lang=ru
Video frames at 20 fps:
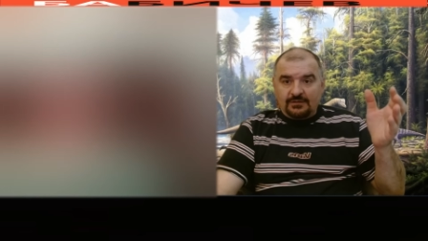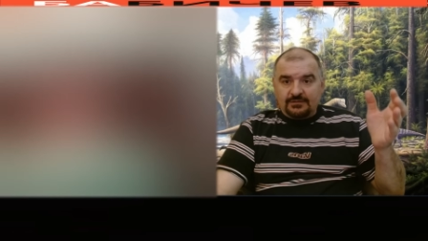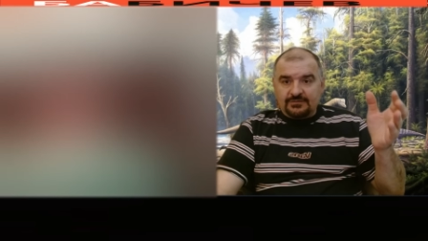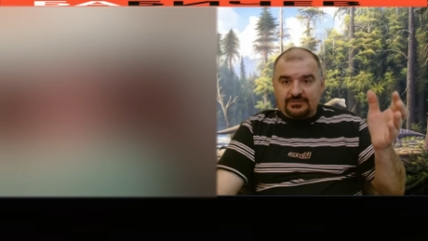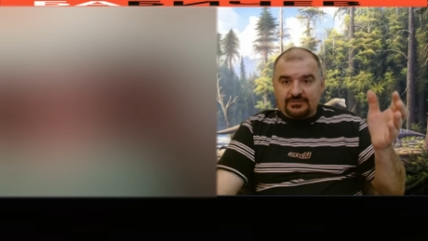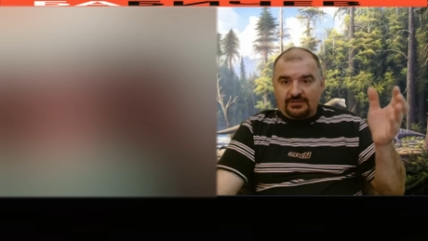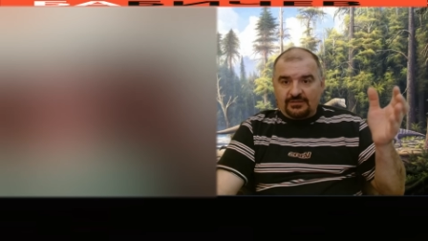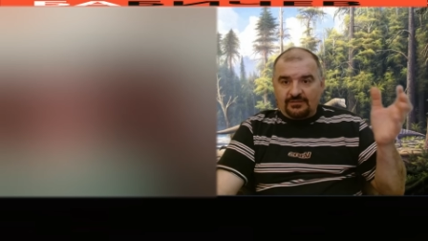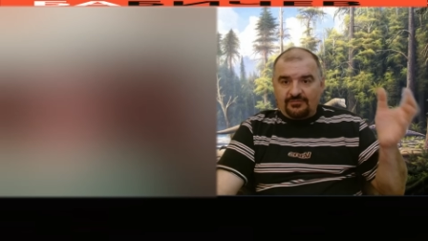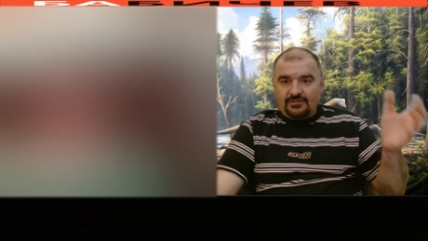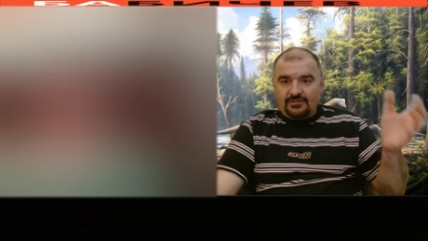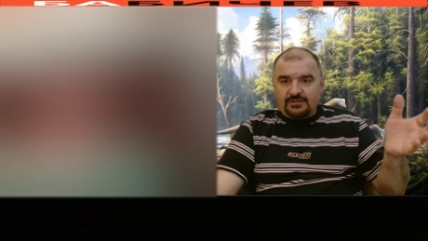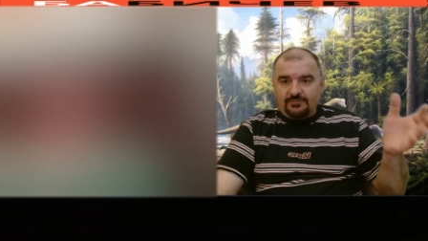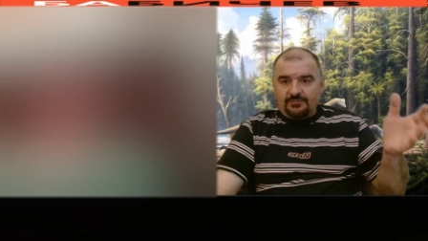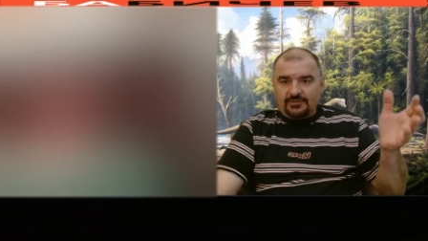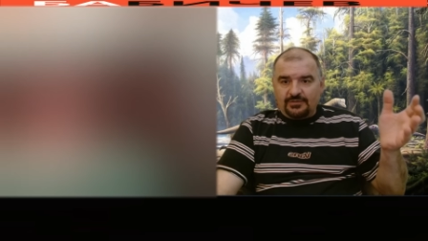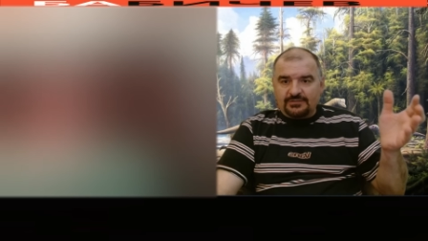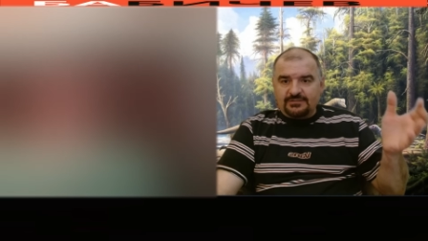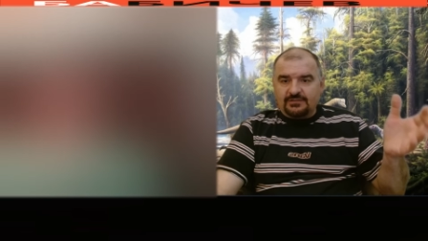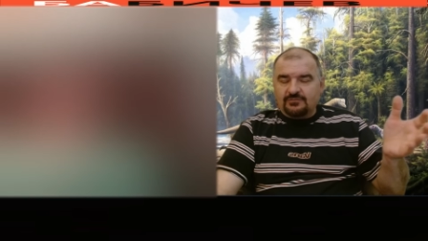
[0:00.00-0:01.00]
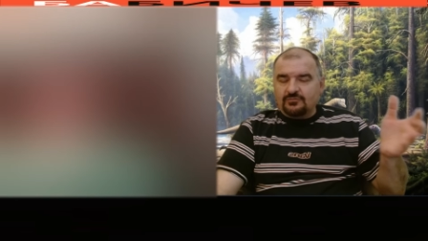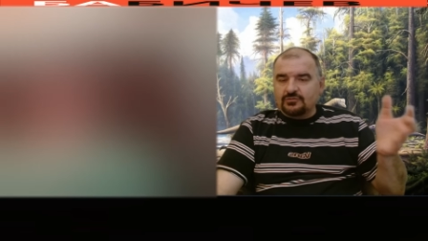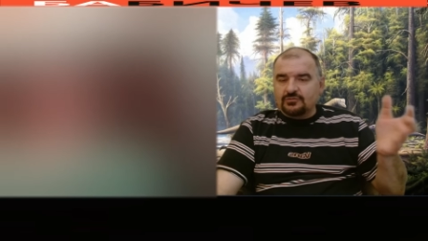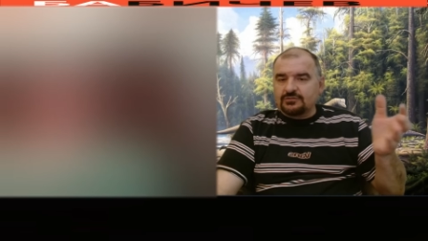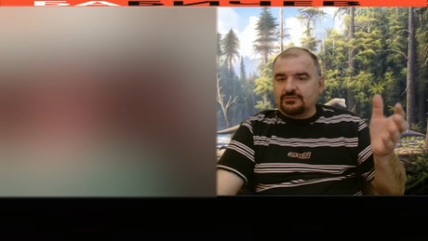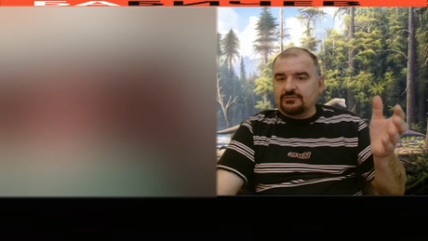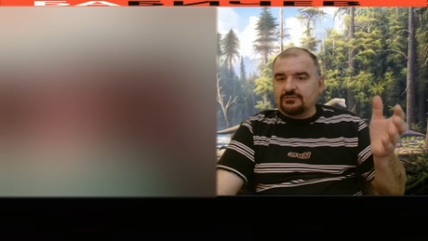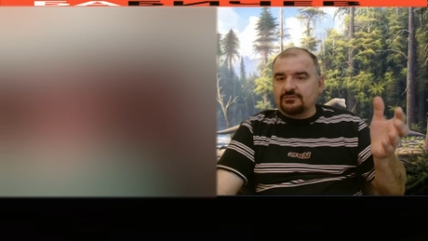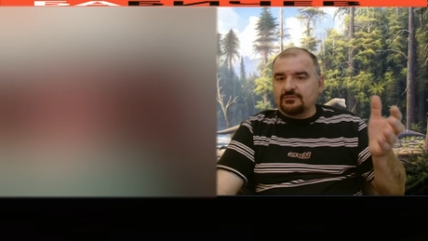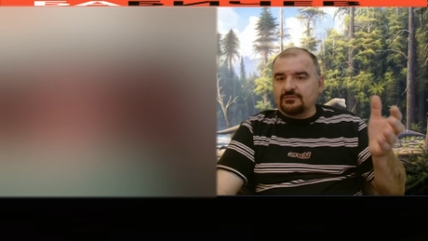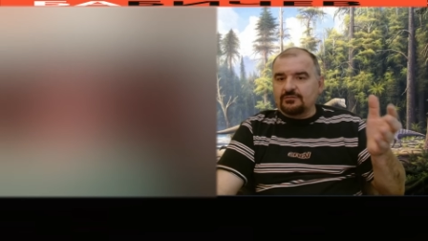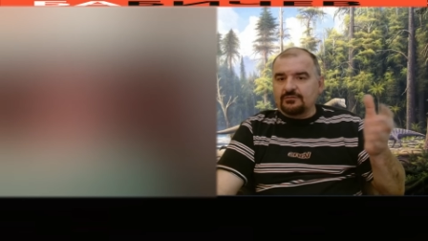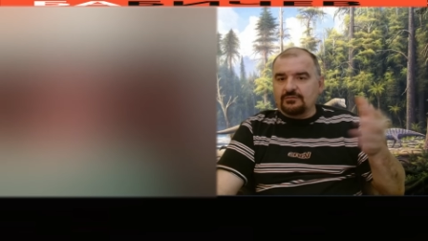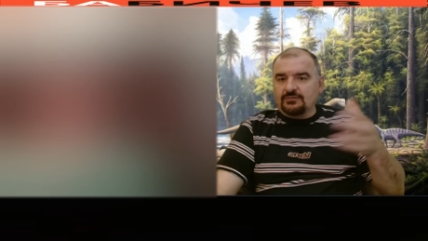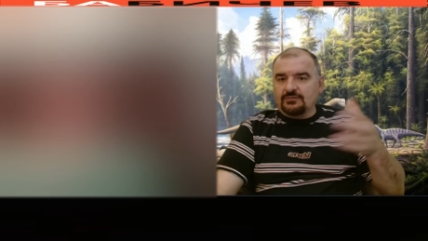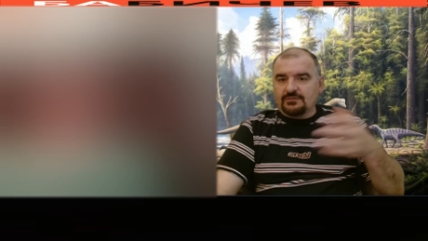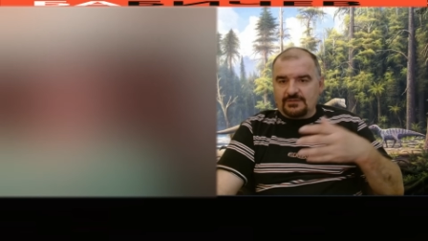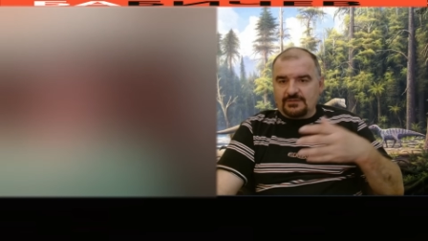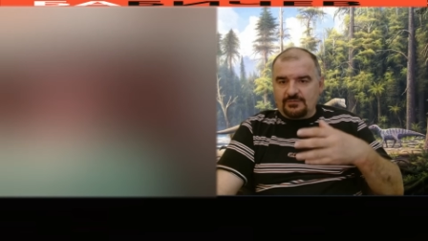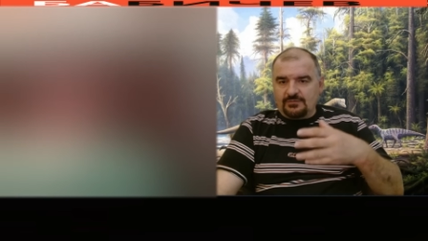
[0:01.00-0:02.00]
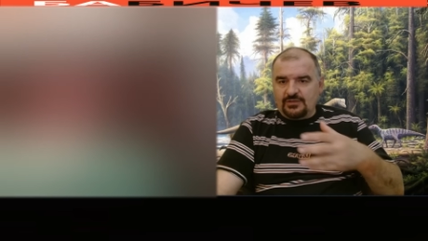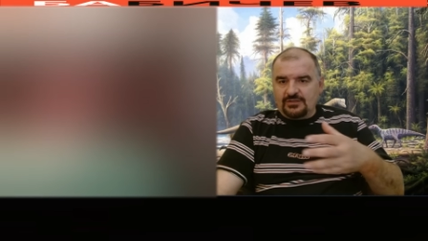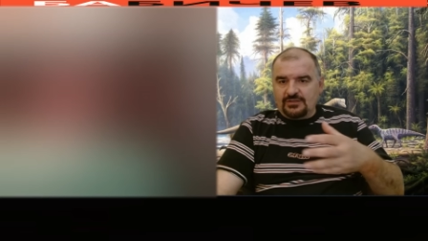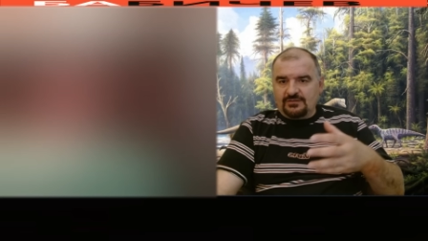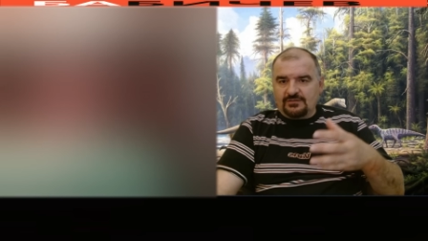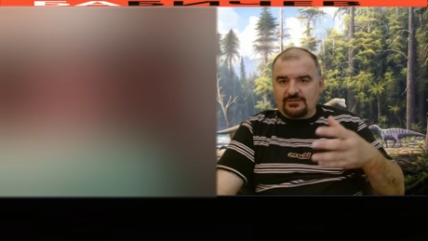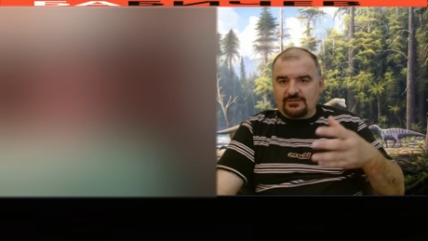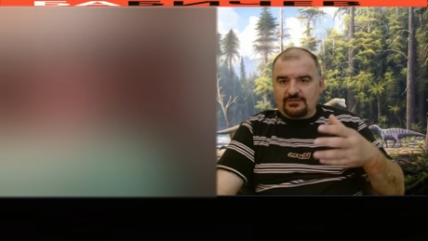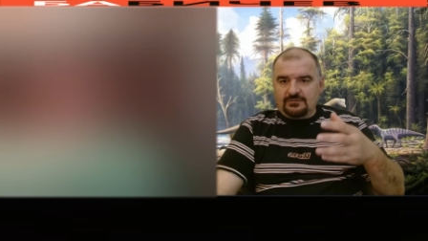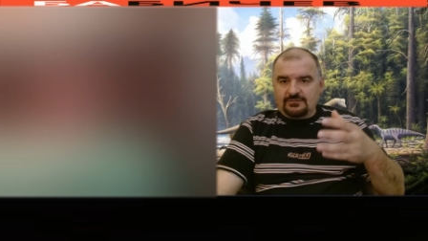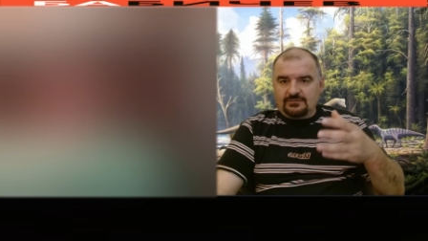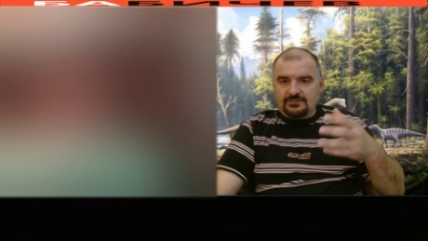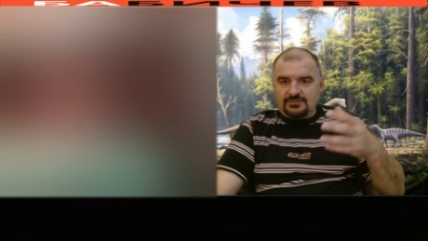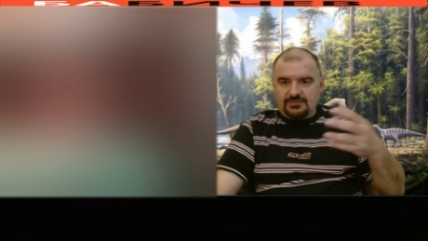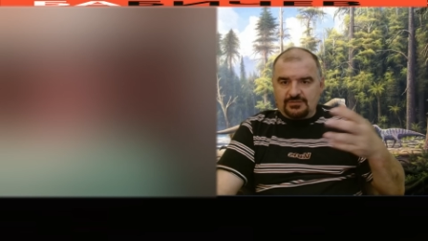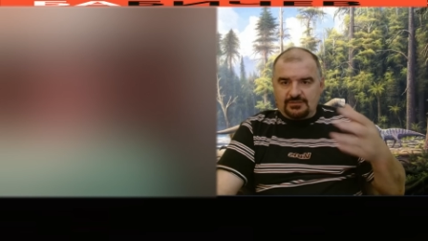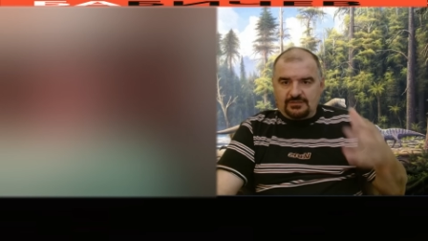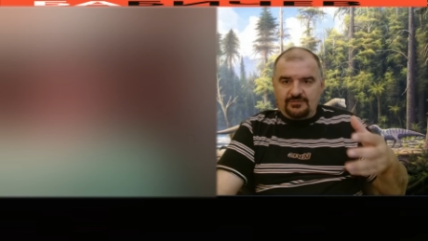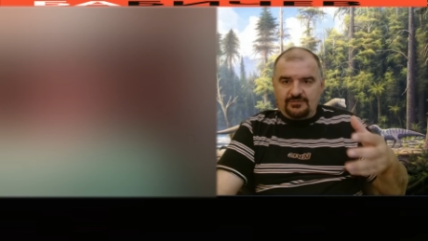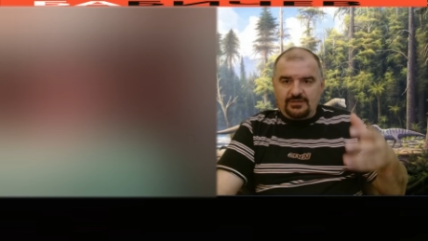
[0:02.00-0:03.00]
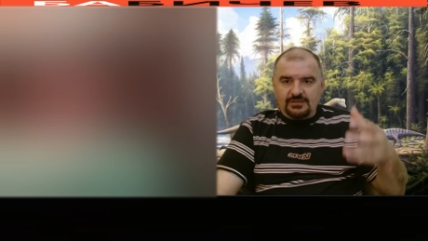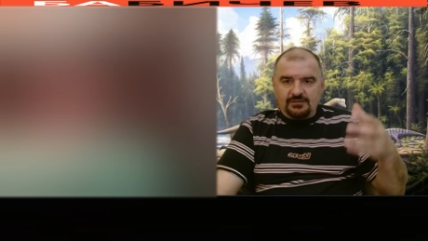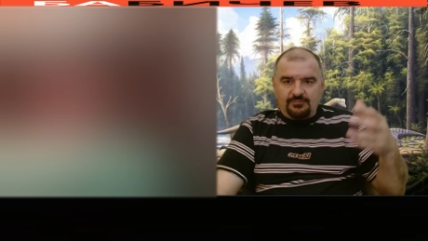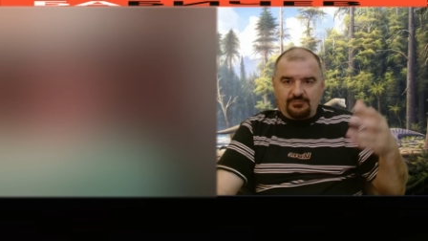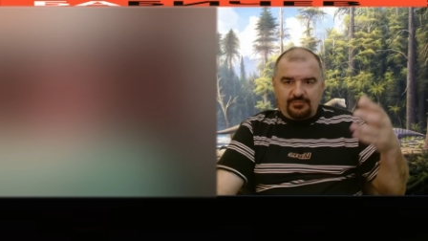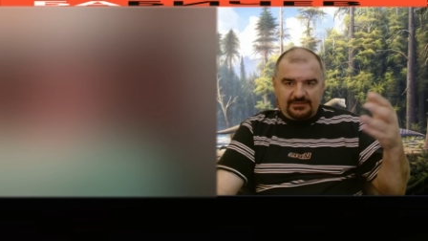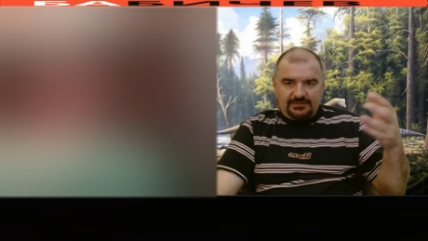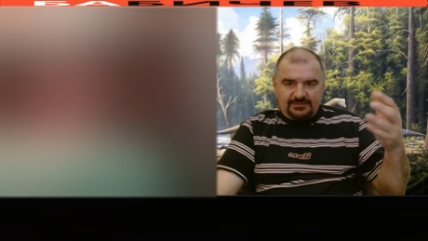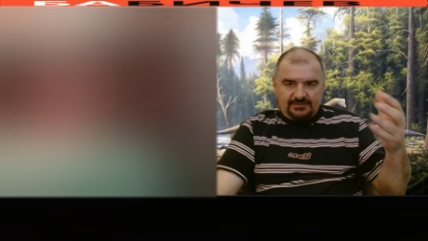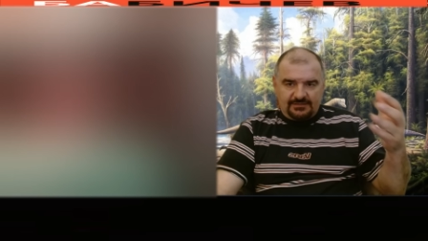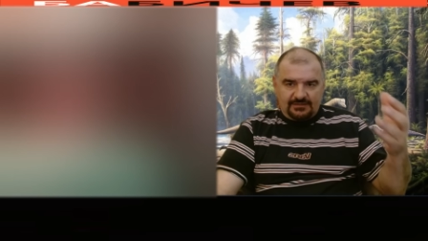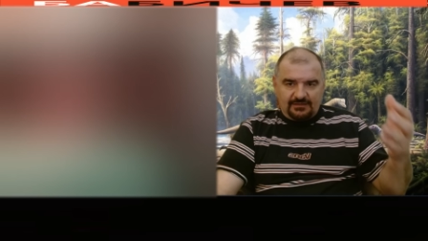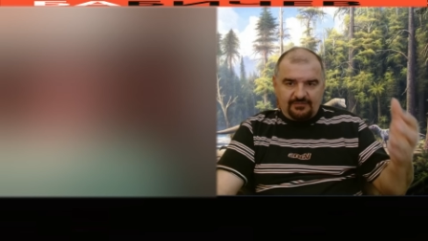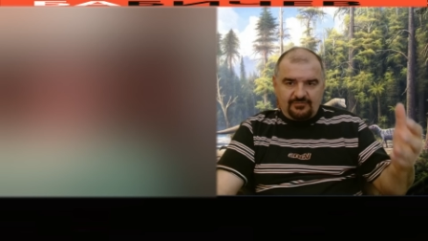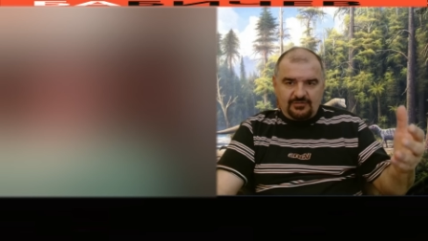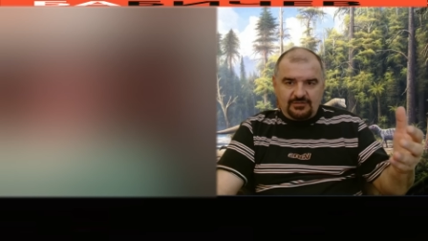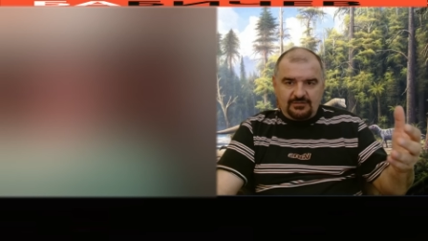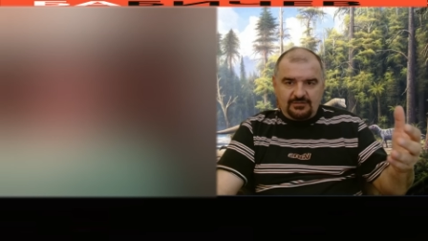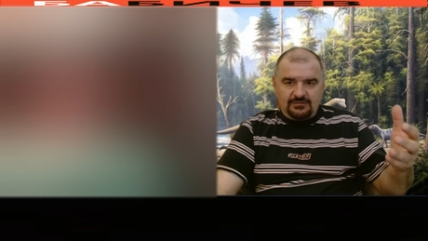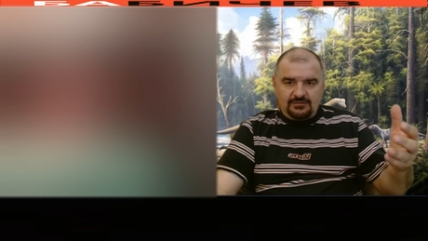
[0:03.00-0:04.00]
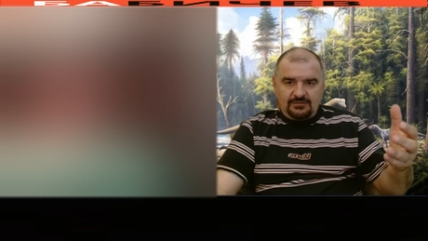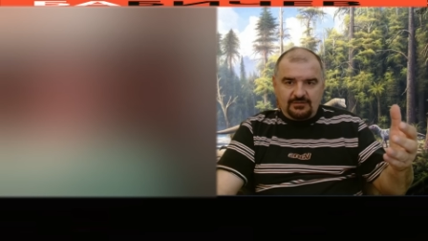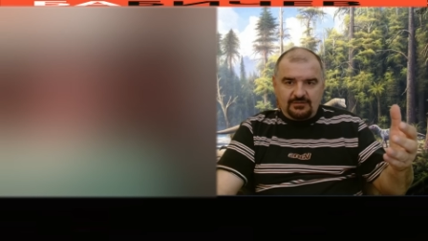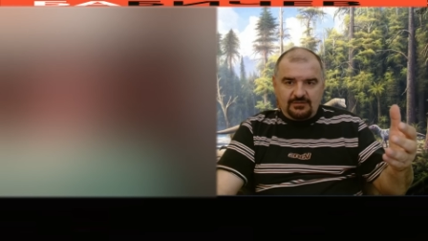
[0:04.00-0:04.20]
человека вот, вот заметьте, человека поставили,